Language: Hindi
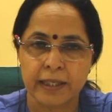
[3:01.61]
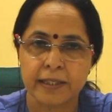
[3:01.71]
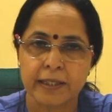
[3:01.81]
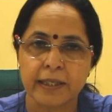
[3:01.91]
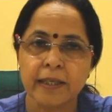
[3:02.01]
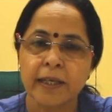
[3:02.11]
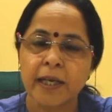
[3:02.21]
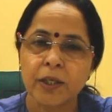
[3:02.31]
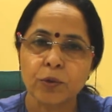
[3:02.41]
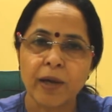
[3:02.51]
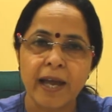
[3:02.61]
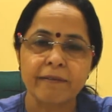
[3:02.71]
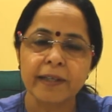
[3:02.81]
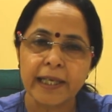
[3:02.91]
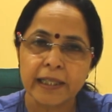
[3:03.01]
चाहिए टू
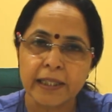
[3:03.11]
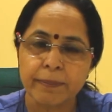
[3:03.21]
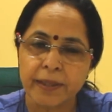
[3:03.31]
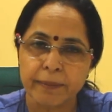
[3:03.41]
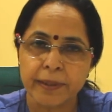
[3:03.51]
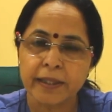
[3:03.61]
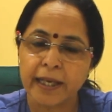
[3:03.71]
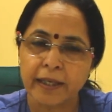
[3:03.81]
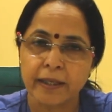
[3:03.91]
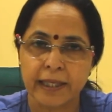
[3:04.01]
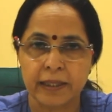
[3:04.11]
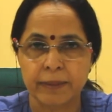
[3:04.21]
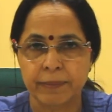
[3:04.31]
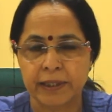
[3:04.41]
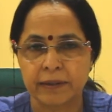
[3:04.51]
हैव अ हेल्दी बेबी एंड अ
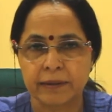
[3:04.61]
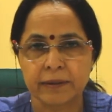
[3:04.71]
हेल्दी मदर